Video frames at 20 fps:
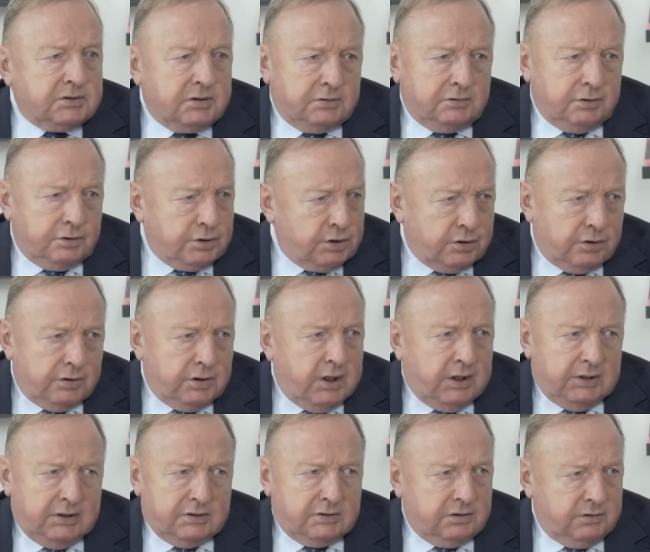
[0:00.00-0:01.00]
że
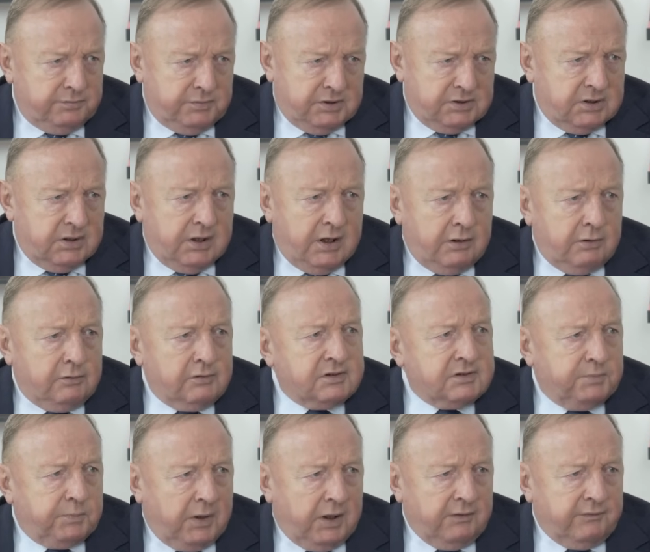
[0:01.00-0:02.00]
doskonale sobie zdają
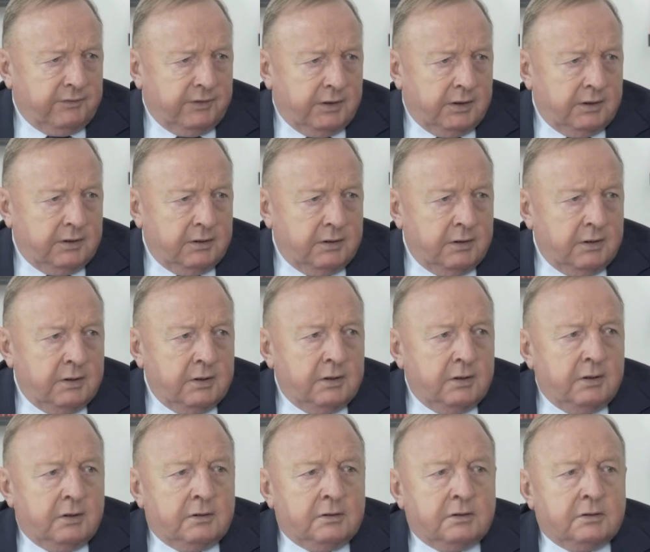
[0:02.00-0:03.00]
sprawę,
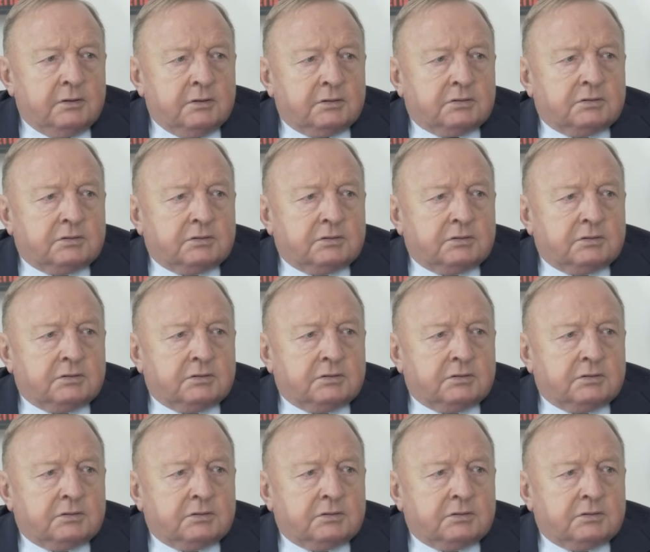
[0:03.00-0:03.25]
y,